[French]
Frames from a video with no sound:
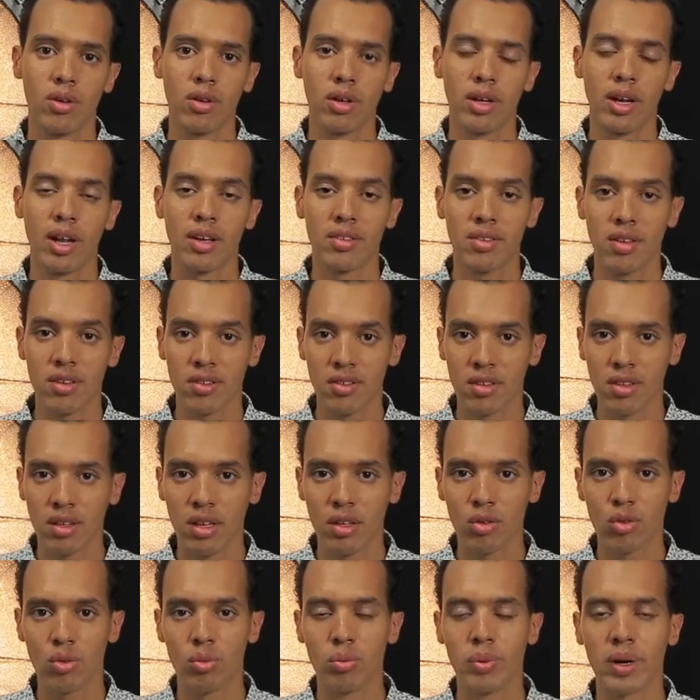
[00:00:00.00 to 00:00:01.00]
et
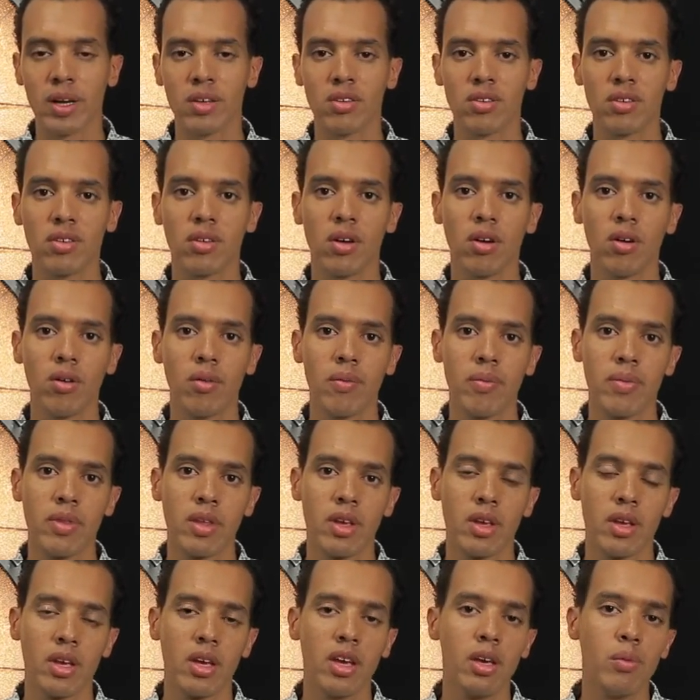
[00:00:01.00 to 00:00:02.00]
l'assassinat du président,
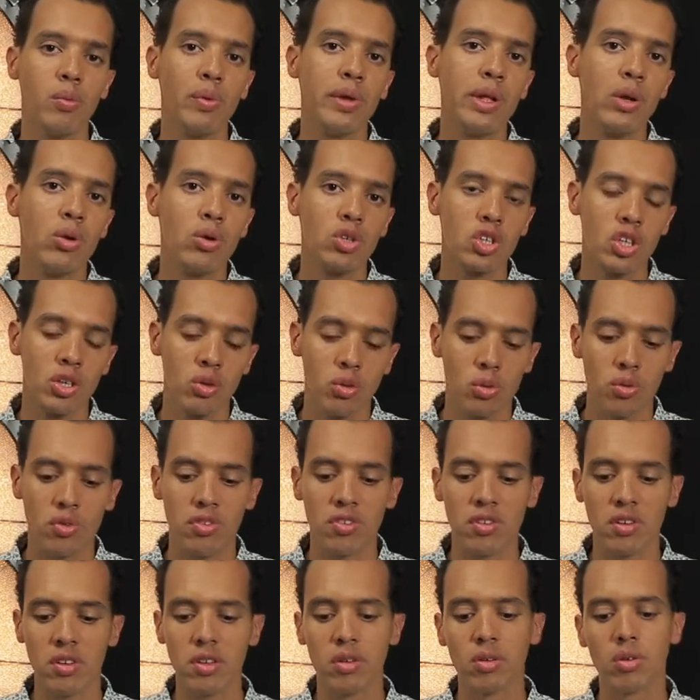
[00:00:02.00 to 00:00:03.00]
et puis le
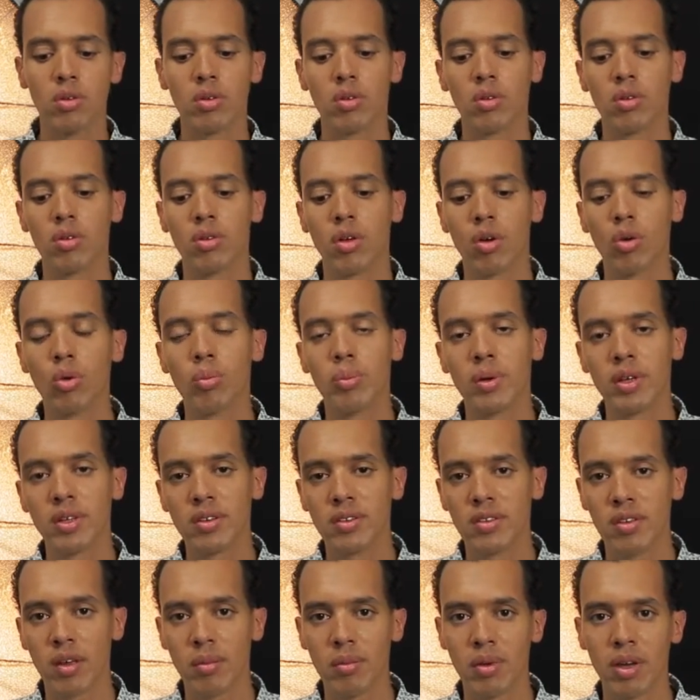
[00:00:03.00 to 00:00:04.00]
génocide dans le pays
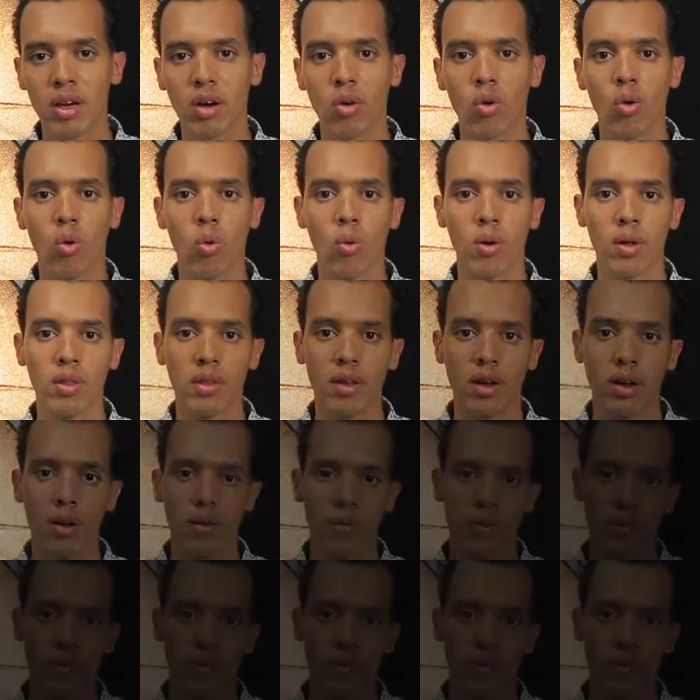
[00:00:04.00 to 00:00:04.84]
de sa mère, au Rwanda.